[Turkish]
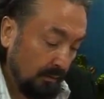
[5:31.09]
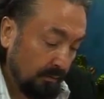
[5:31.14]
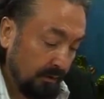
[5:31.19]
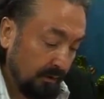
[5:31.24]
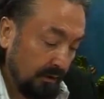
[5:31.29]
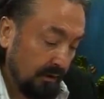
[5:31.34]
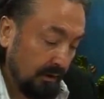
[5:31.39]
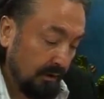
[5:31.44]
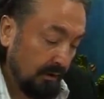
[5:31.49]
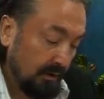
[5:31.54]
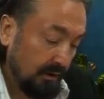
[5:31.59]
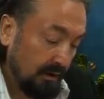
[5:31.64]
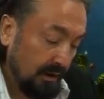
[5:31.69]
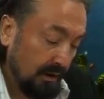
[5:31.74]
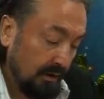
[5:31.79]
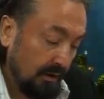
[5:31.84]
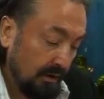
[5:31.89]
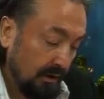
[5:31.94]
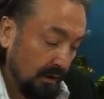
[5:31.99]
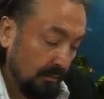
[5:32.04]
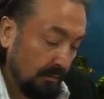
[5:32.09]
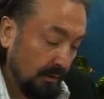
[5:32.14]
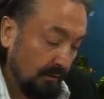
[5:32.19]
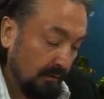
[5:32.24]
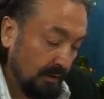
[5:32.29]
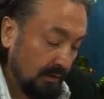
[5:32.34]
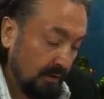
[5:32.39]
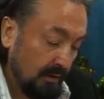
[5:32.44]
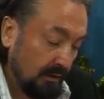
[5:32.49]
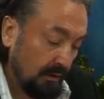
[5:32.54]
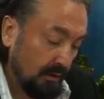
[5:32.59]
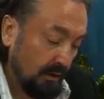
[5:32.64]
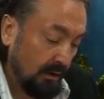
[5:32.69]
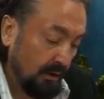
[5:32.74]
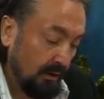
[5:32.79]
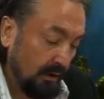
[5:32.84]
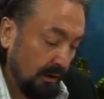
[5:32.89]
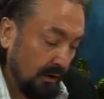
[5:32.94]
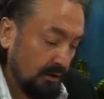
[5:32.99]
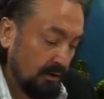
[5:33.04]
yaptıklarını kendilerine haber
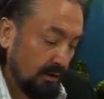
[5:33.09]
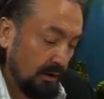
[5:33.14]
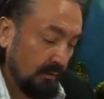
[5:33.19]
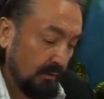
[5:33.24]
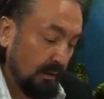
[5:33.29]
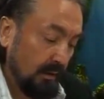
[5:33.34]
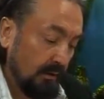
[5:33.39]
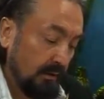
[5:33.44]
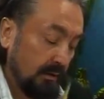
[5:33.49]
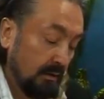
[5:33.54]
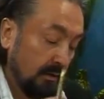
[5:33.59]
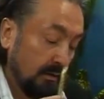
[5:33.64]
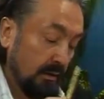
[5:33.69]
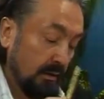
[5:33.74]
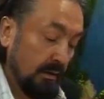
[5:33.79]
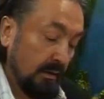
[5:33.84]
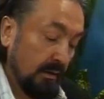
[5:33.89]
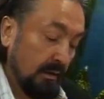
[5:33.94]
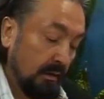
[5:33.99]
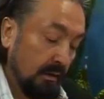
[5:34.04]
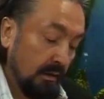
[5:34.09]
verecektir. Allah her şeyi bilendir.